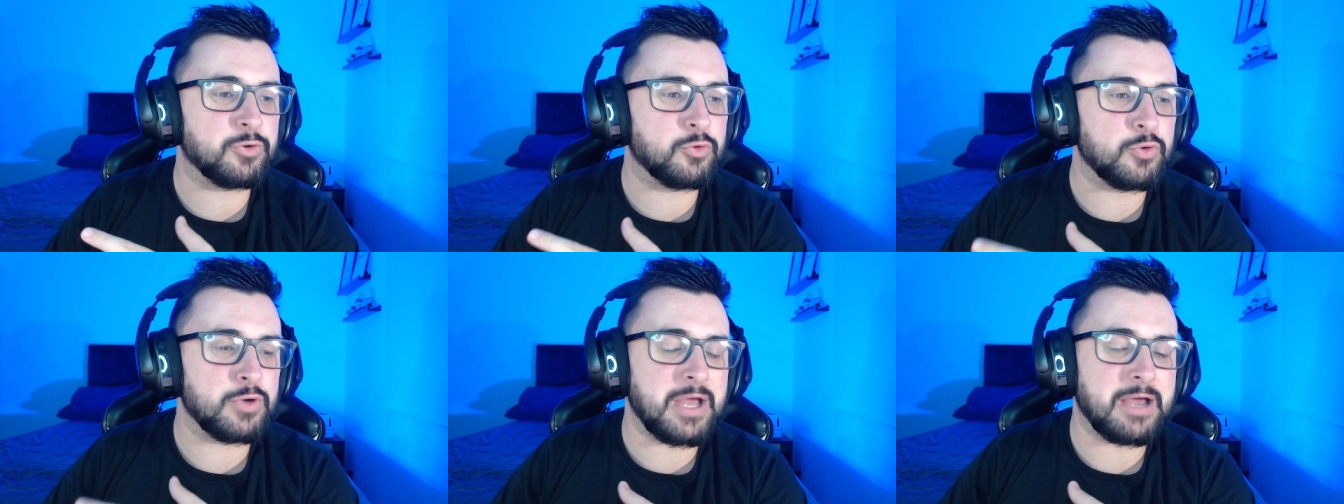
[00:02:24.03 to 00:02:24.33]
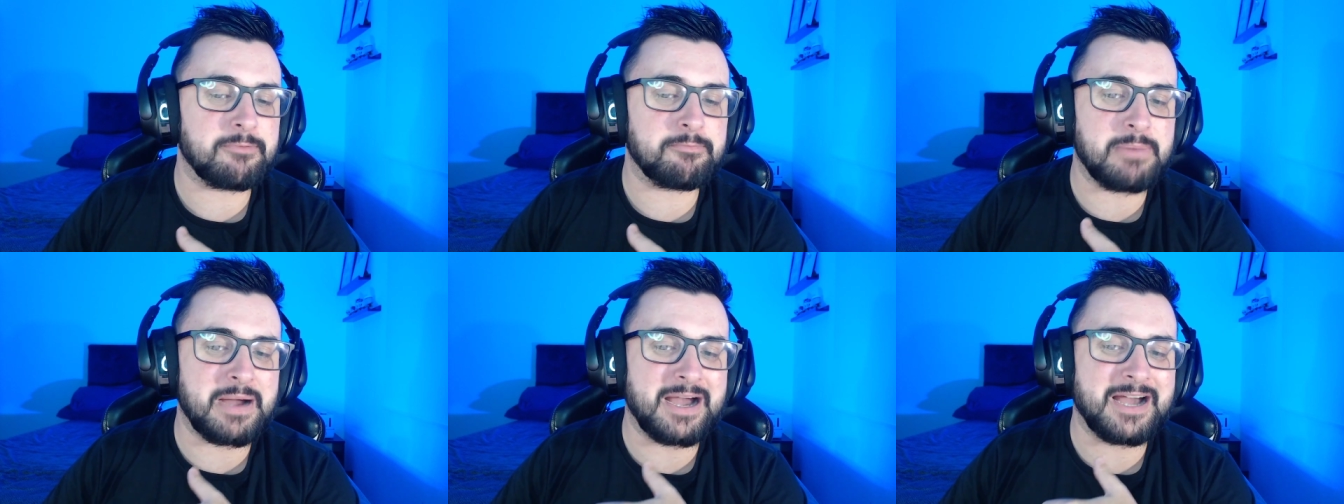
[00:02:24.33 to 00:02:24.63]
O
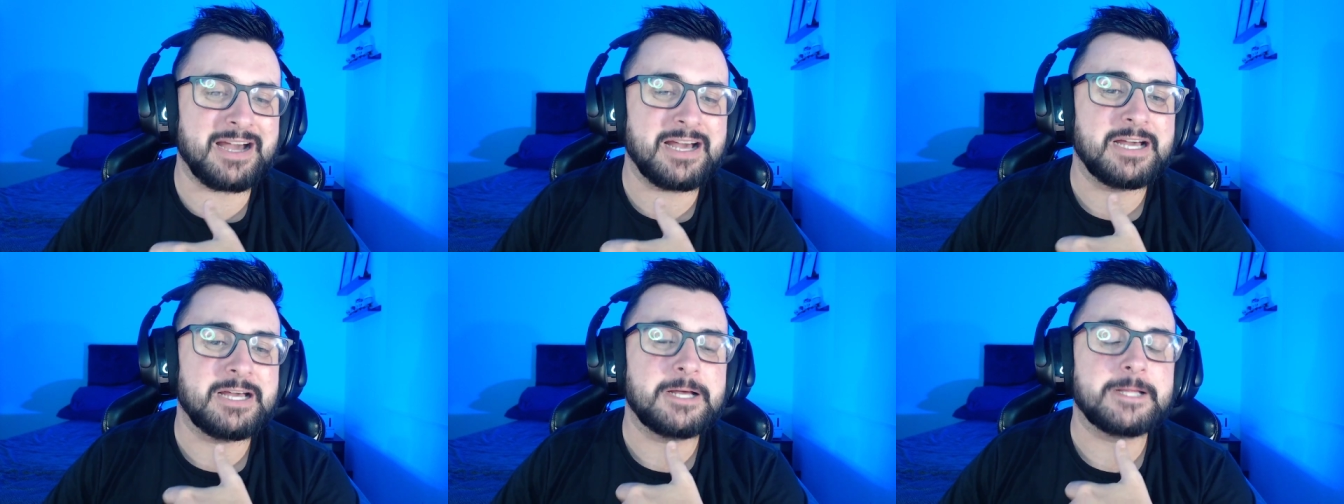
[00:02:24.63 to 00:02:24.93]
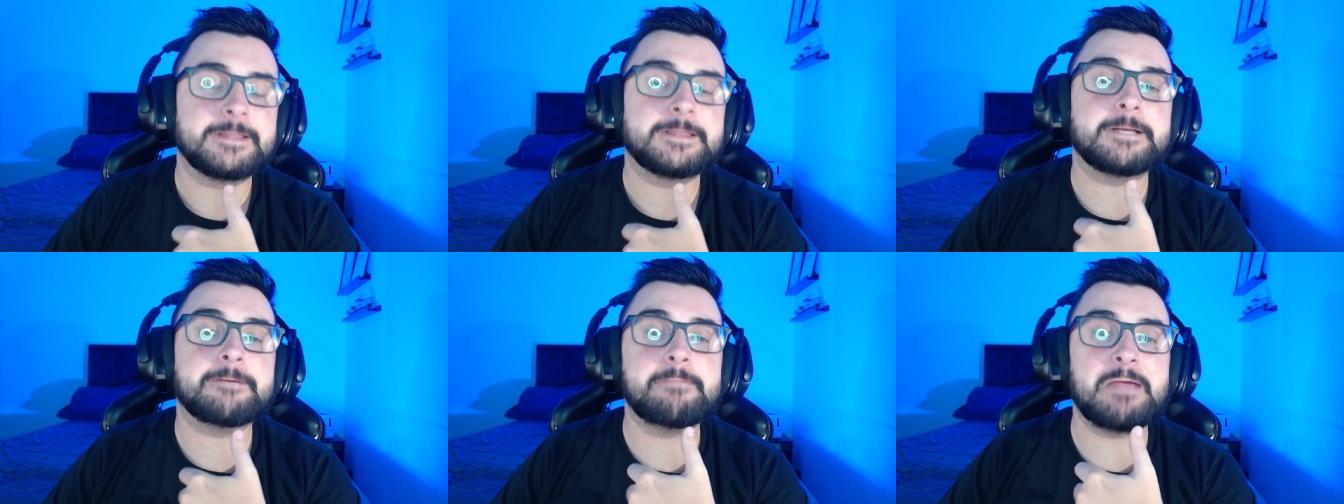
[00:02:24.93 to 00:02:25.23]
Cuiabá
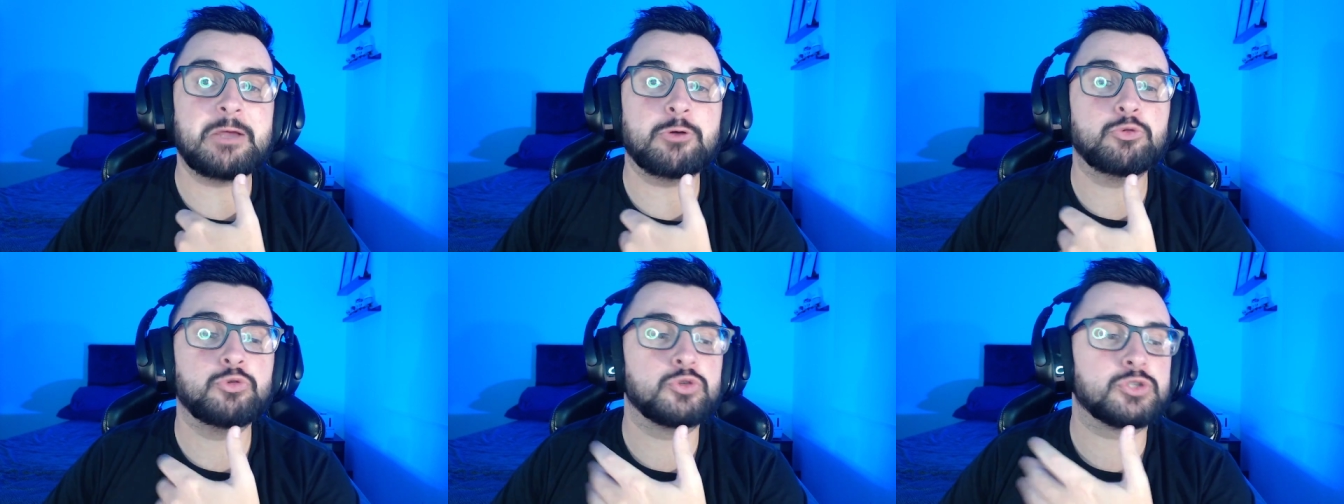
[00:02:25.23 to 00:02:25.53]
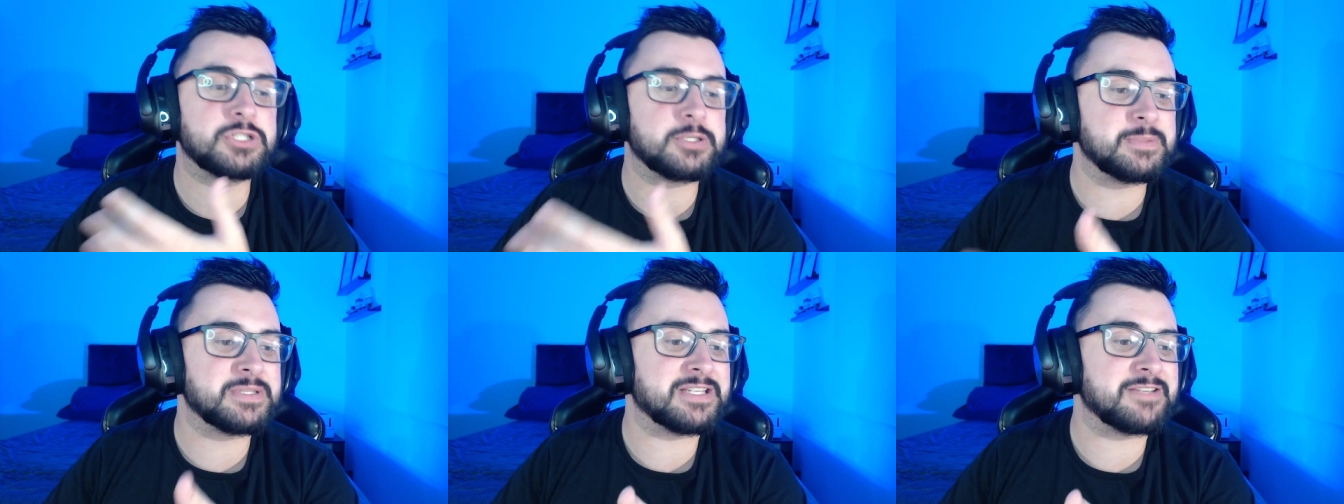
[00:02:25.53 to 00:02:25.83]
também um dos
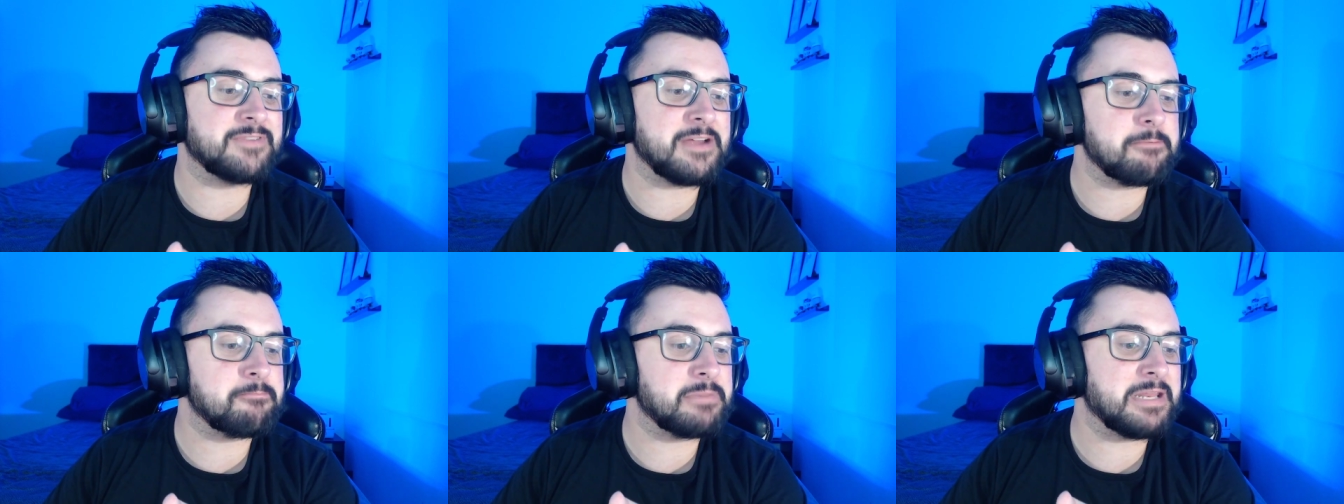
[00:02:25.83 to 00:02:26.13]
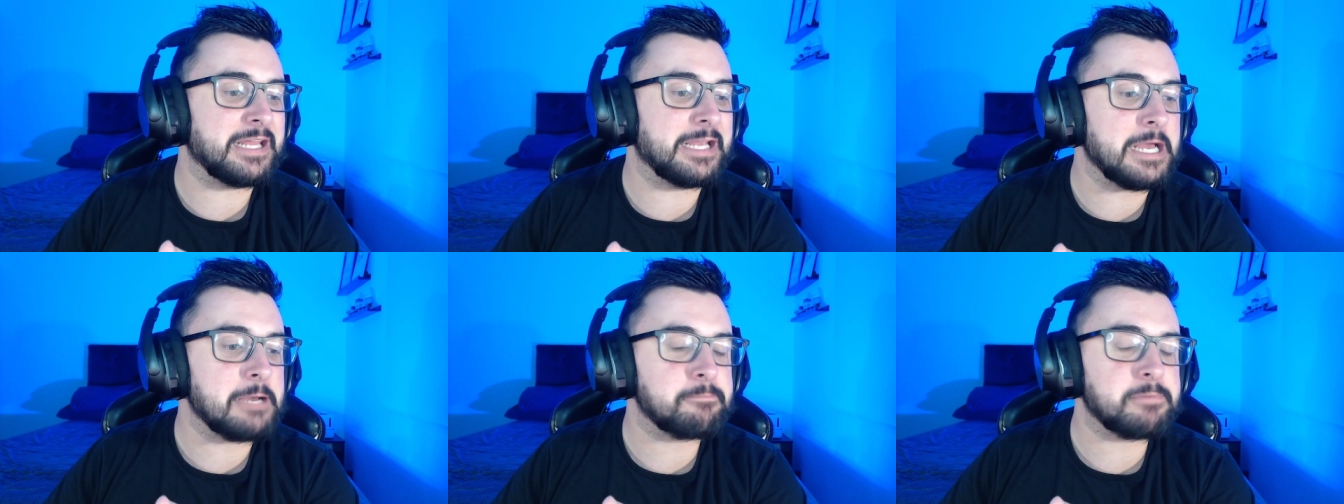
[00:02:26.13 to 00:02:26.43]
times que vai
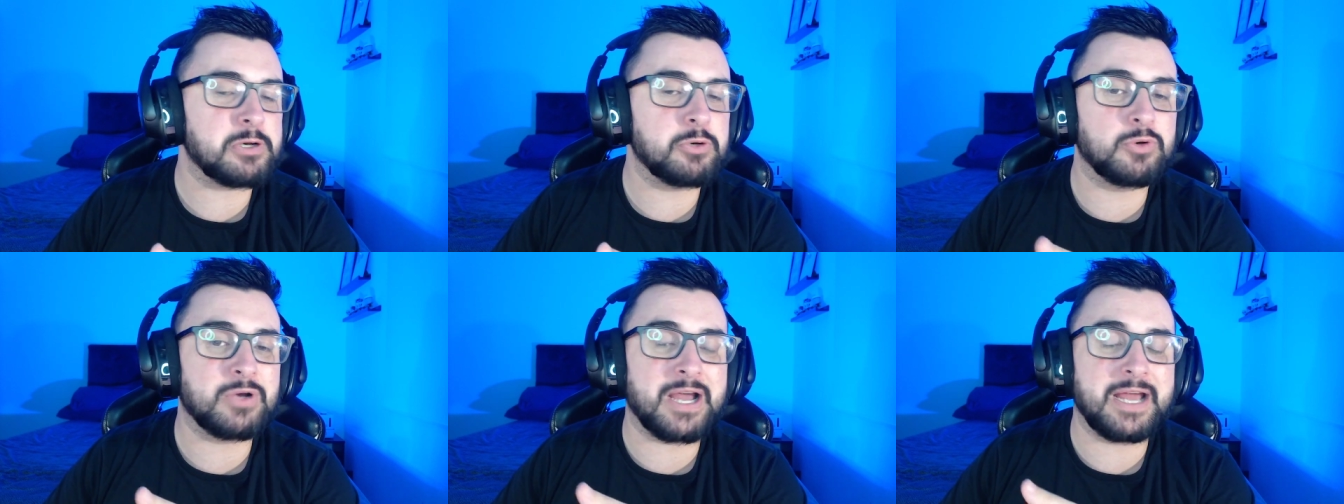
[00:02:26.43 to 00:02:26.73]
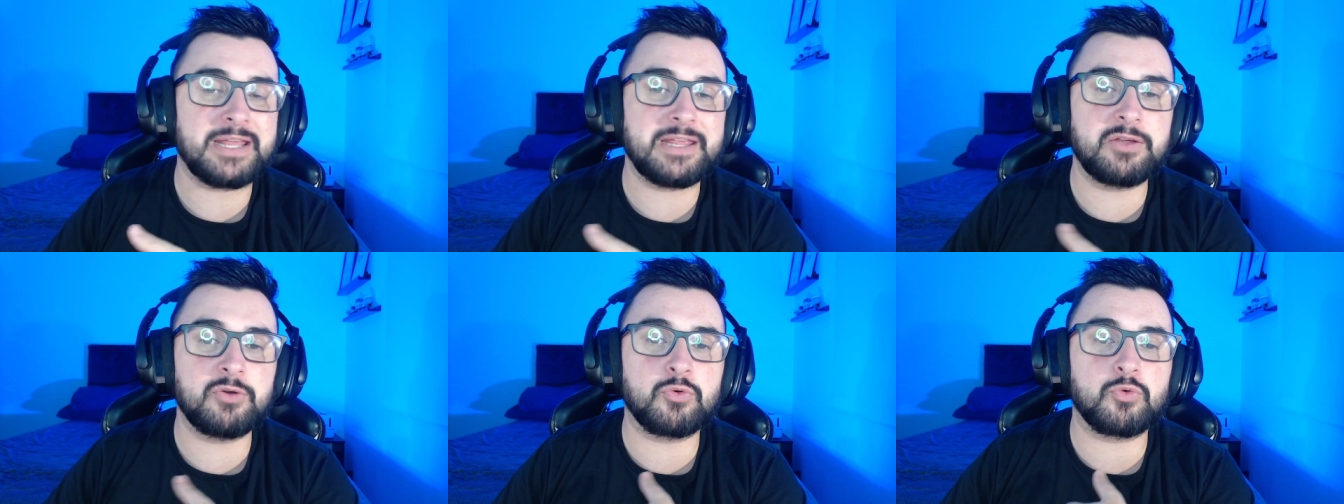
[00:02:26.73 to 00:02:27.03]
brigar para não cair.